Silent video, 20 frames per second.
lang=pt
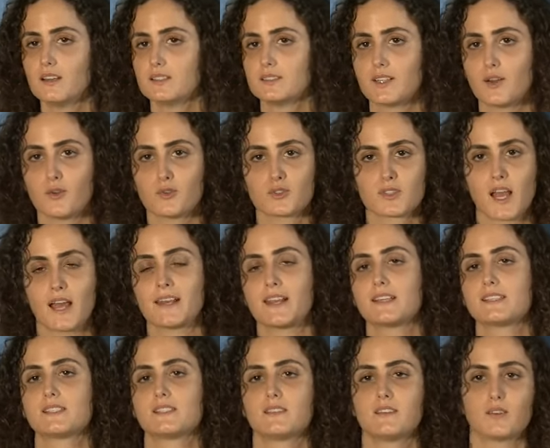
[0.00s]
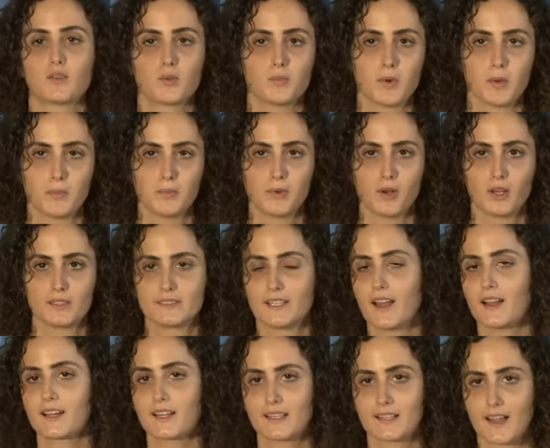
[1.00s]
então eu já nasci com uma
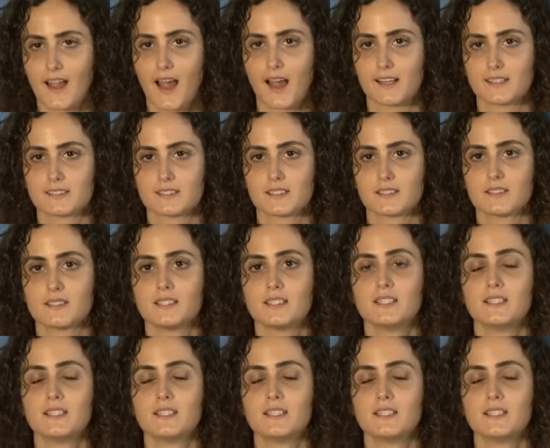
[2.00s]
biblioteca em casa.